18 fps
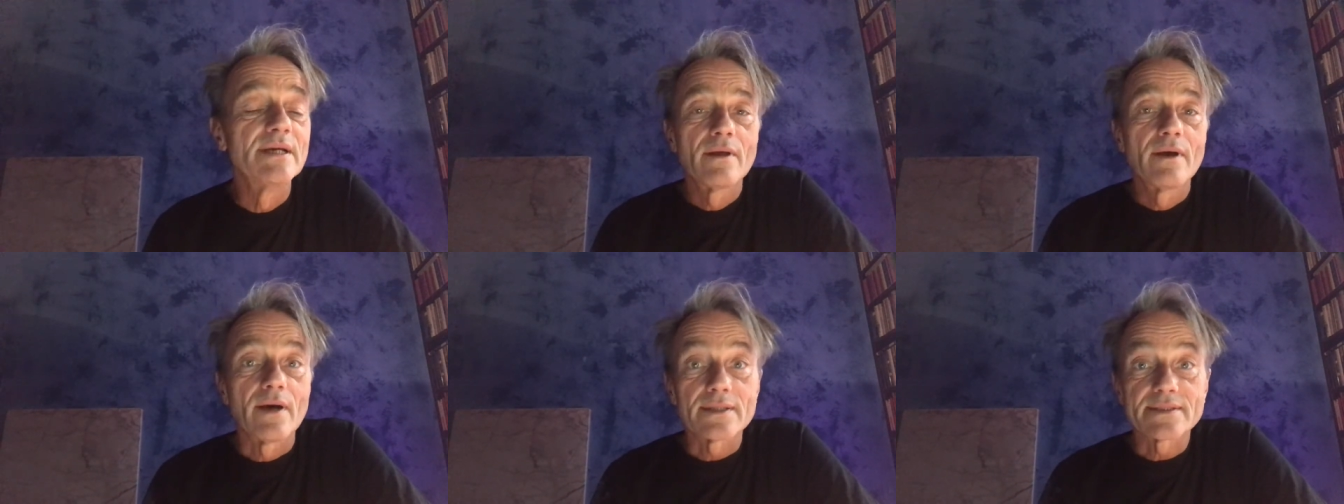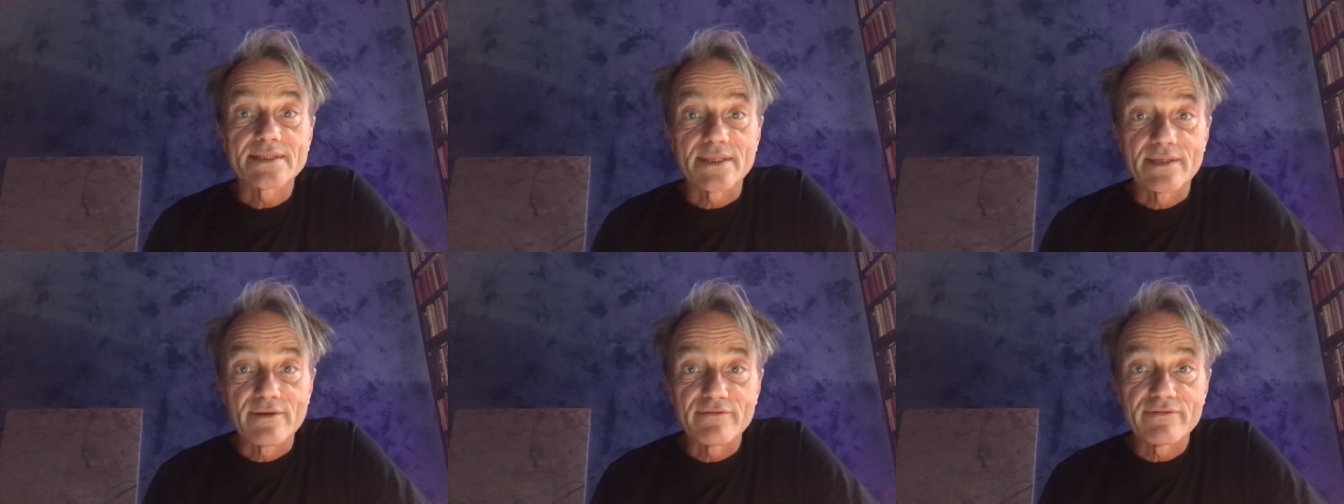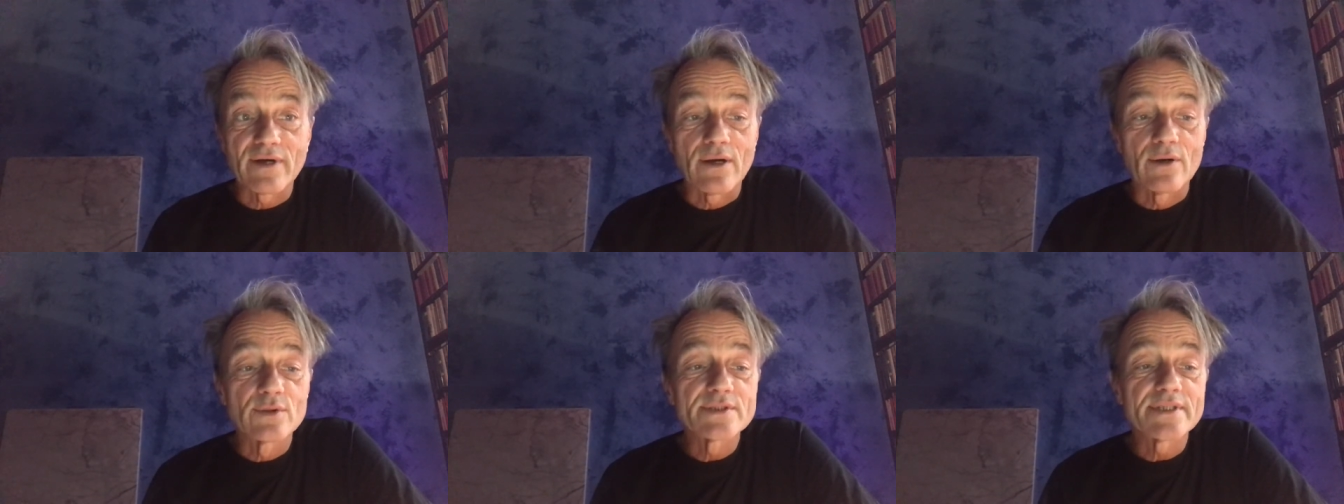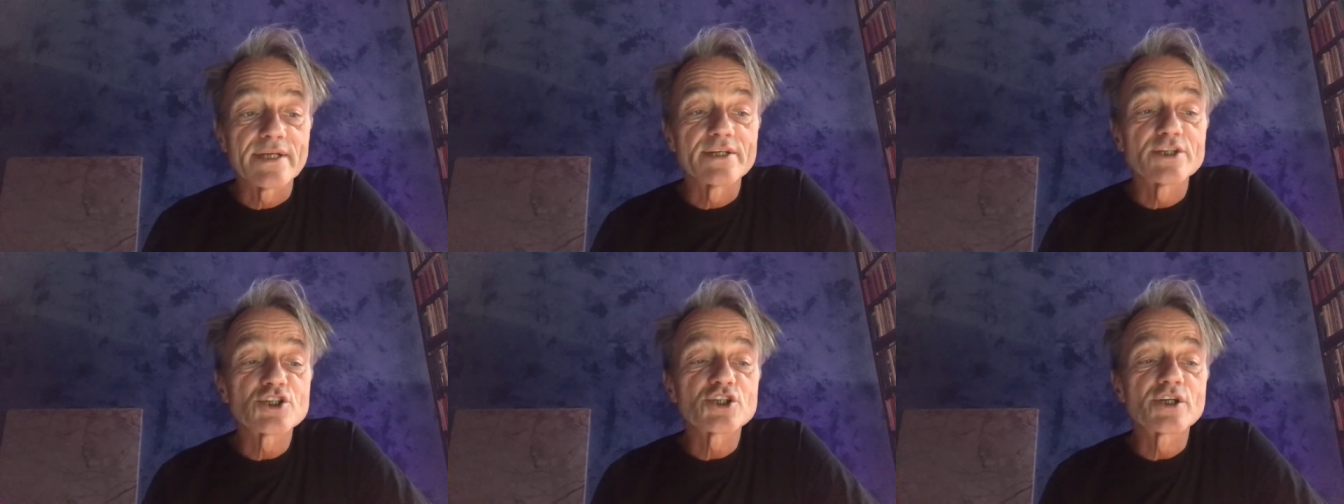hat seine Frau
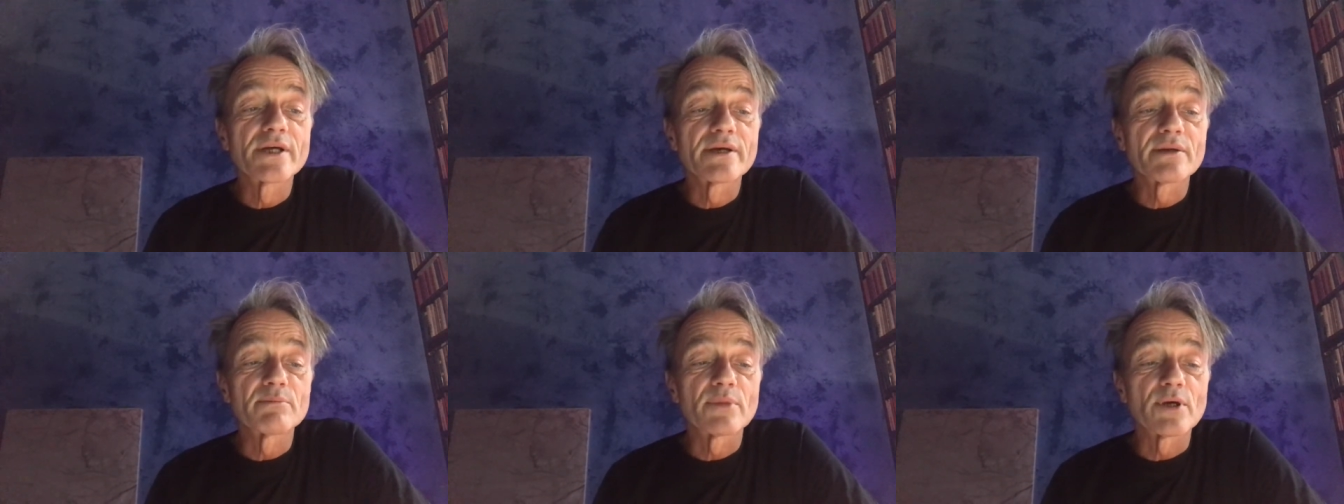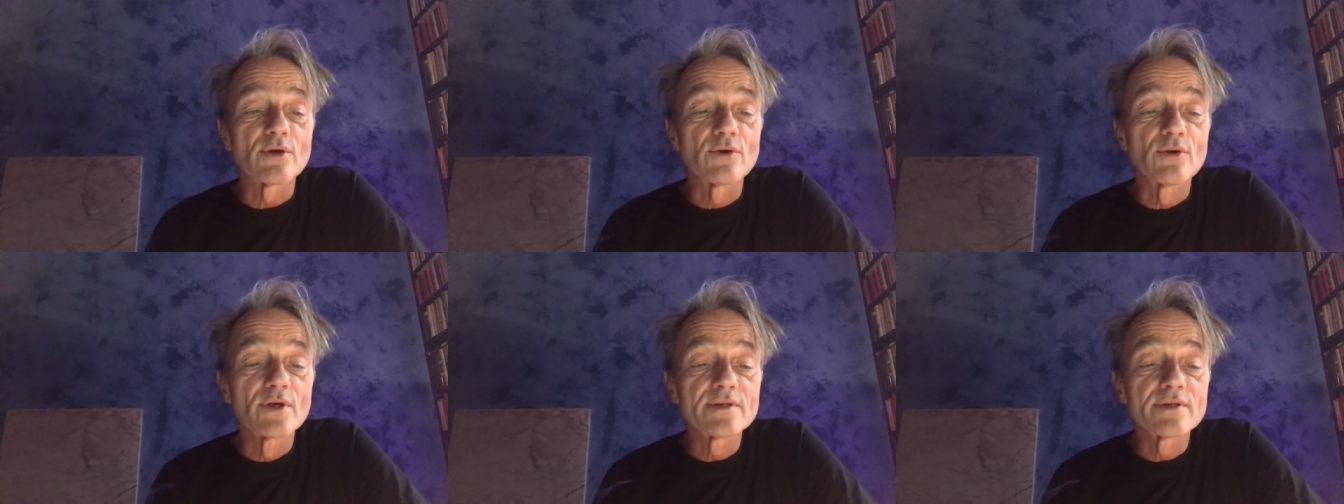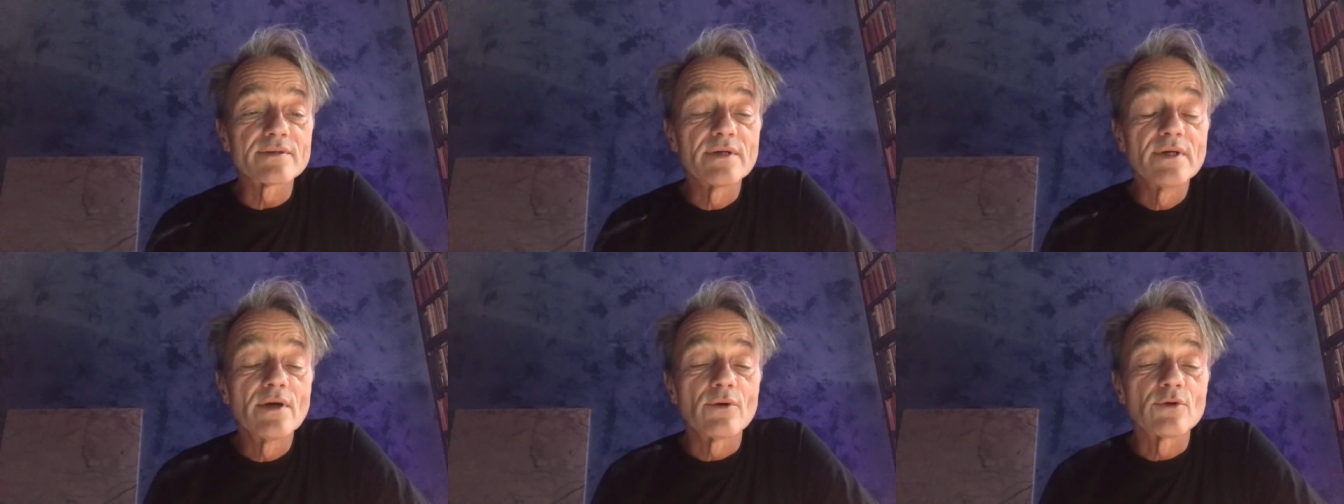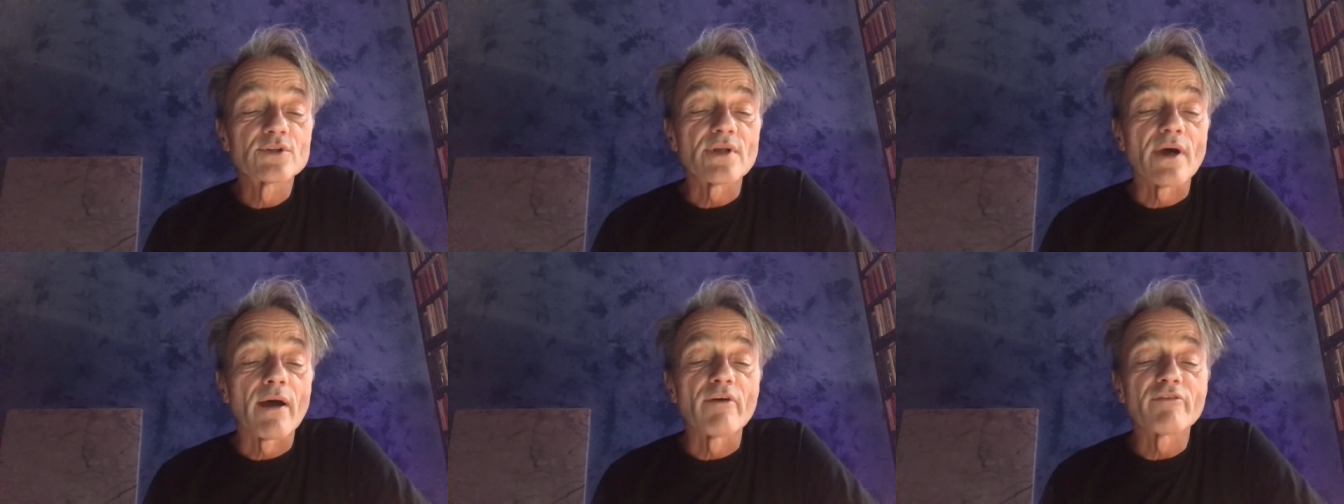seine Stirn berührt und
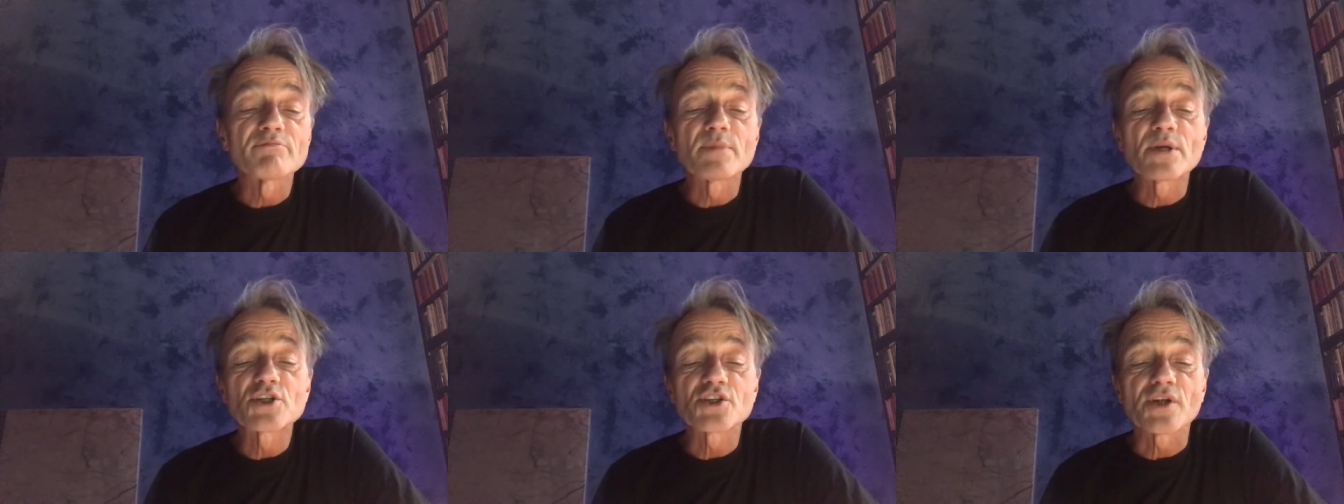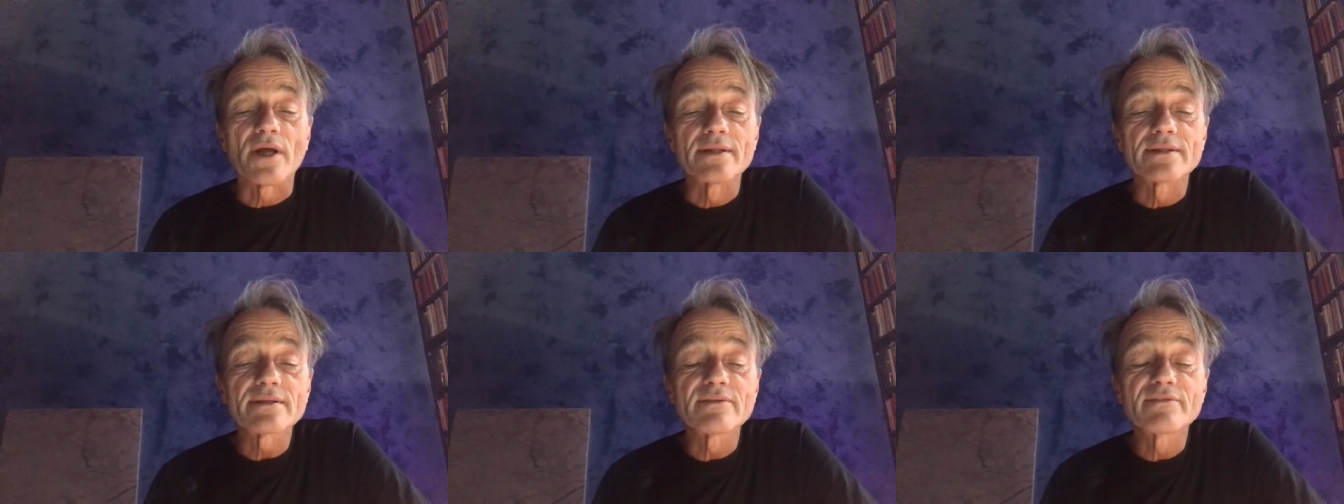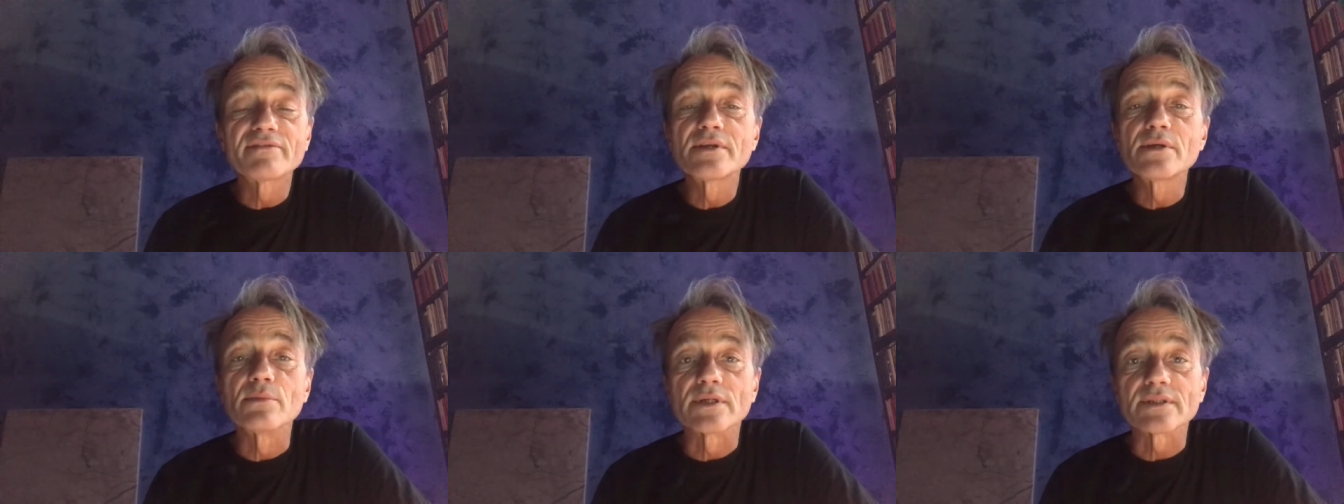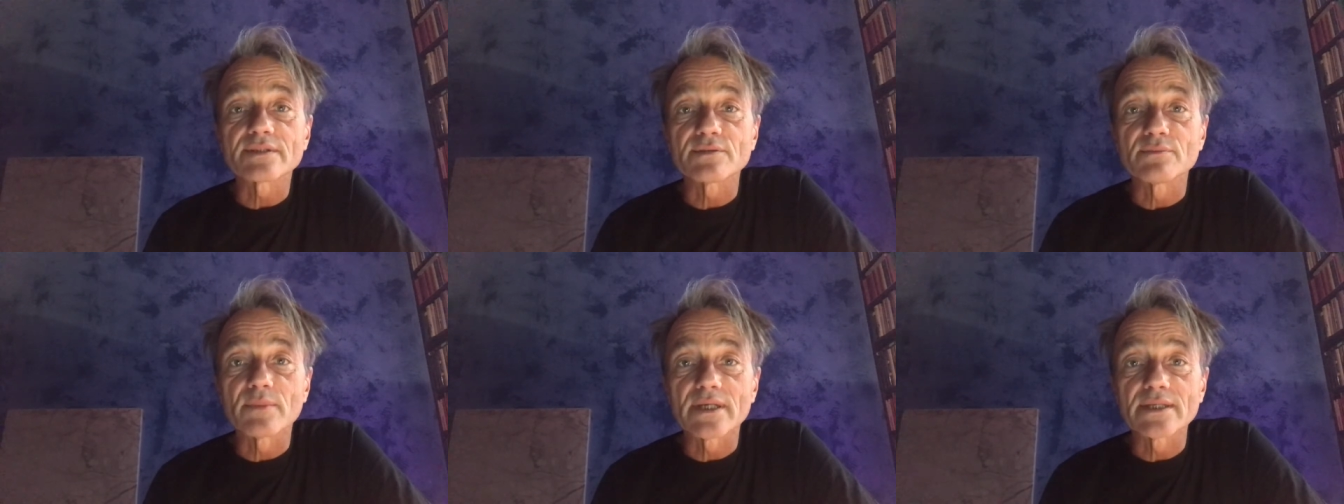darauf bestanden, Fieber
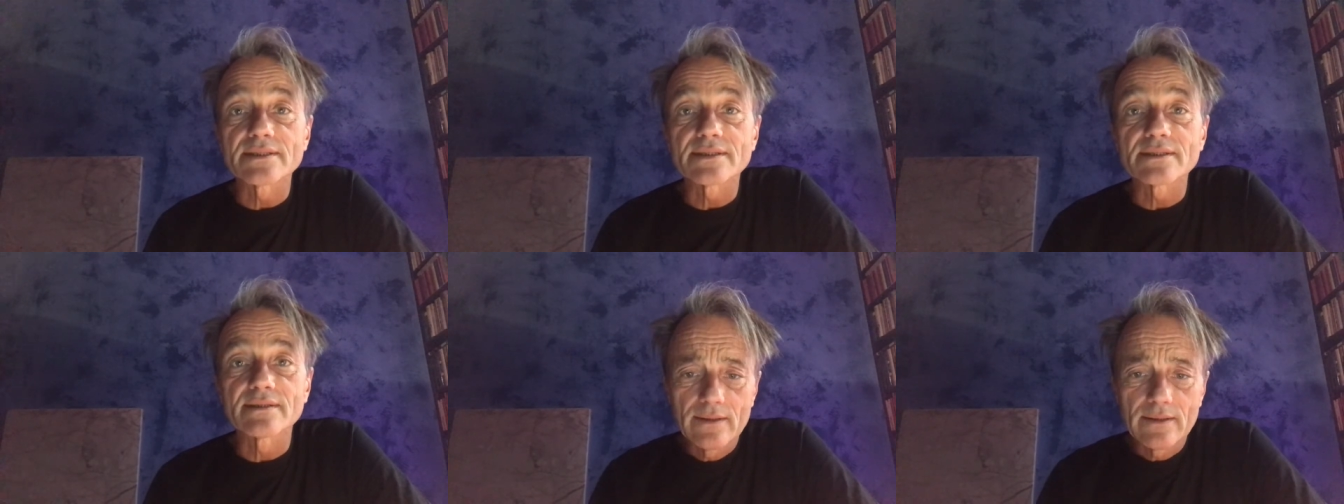zu messen.